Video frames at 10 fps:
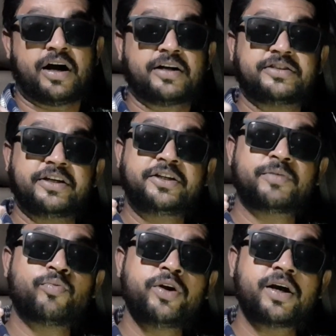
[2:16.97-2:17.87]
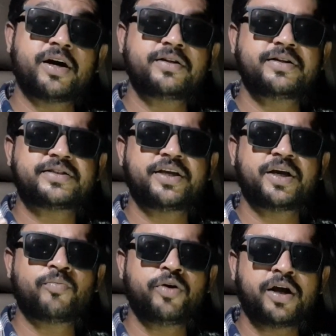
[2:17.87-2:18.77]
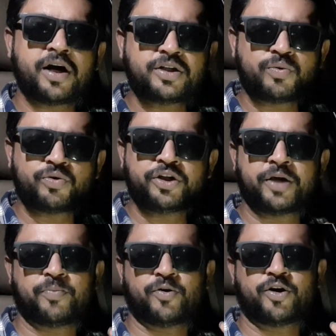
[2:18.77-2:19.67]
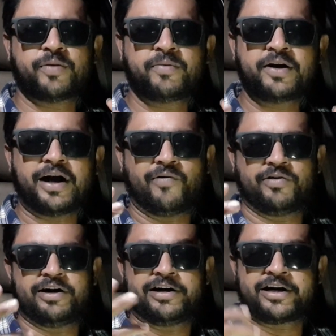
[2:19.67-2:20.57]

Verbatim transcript: ஆனால் செய்ய முடியாது செய்ய முடியாதுன்னு ஒதுங்கி போகாமல் அவங்க